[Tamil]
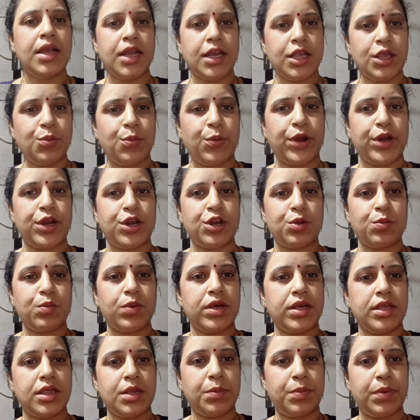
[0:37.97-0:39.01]
இது போயிட்டு
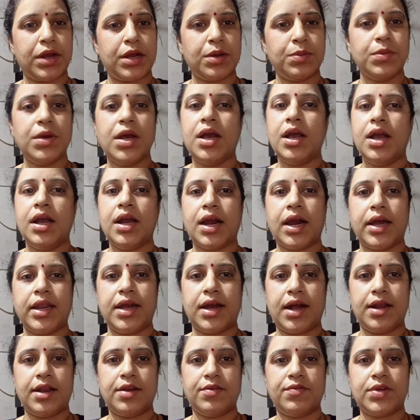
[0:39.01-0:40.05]
இருக்கும்போது இந்த பக்கம்
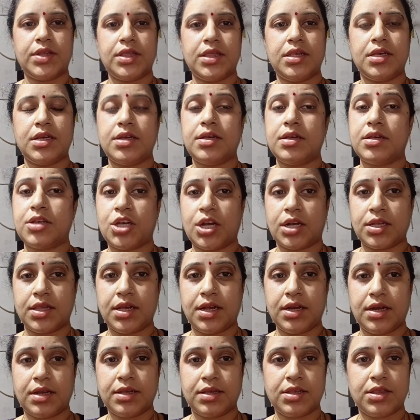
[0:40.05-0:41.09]
கரிகாலன் வந்து சக்தி
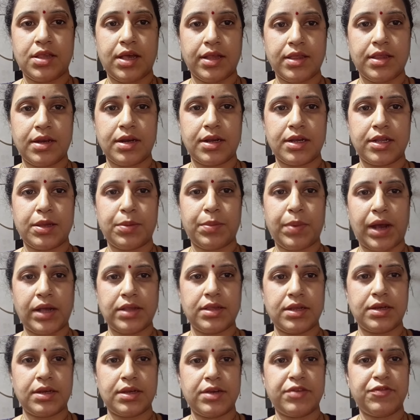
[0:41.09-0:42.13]
கிட்ட சித்தார்த்த இருக்கிறத
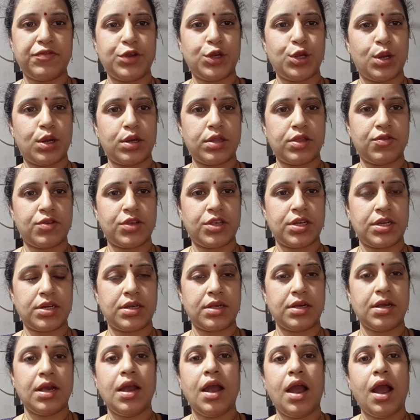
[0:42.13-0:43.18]
பார்த்துட்டு வீடியோ எடுத்து
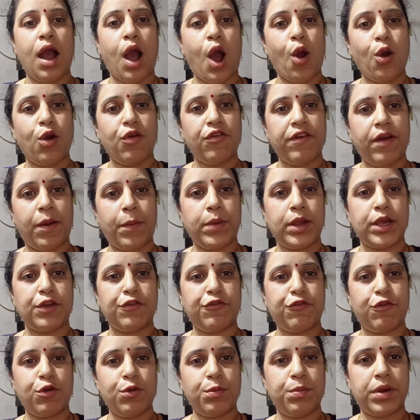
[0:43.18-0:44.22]
வச்சுக்கிட்டு அவங்க ஃபேமிலிக்கு
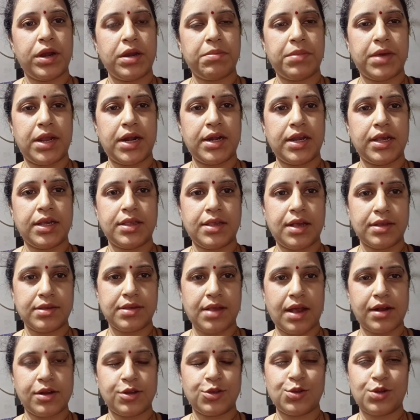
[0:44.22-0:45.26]
ஃபோன் பண்ணி மிரட்டி இதான்
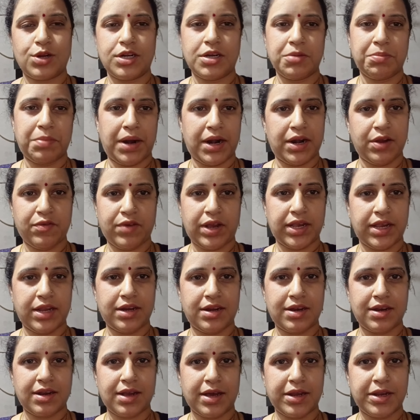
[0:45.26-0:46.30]
சாப்பிட சொல்லிட்டு பணம்
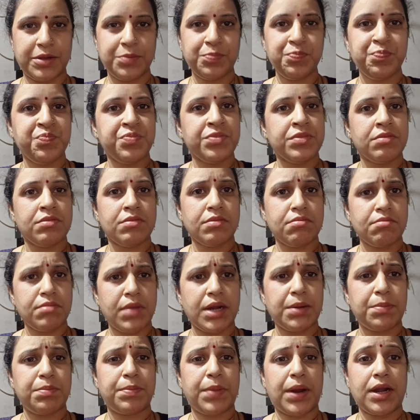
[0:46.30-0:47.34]
வாங்கிட்டு இருக்காரு
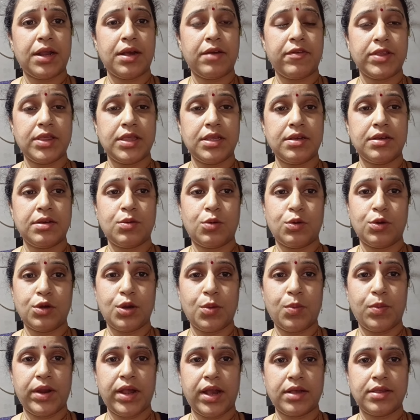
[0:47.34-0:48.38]
பட் பணம் வந்து கொடுக்க
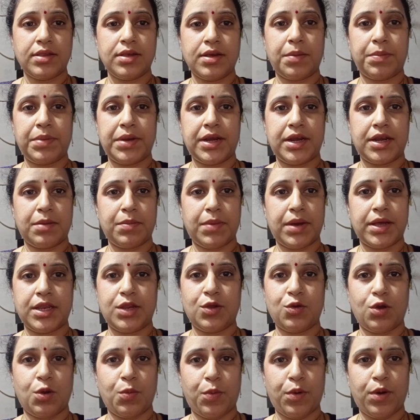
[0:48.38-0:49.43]
முடியாது அப்படின்ற மாதிரி
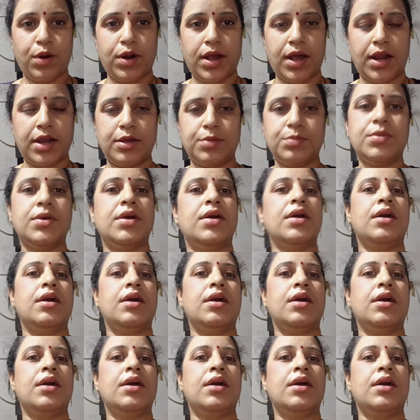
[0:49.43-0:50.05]
இவங்க போனாலும்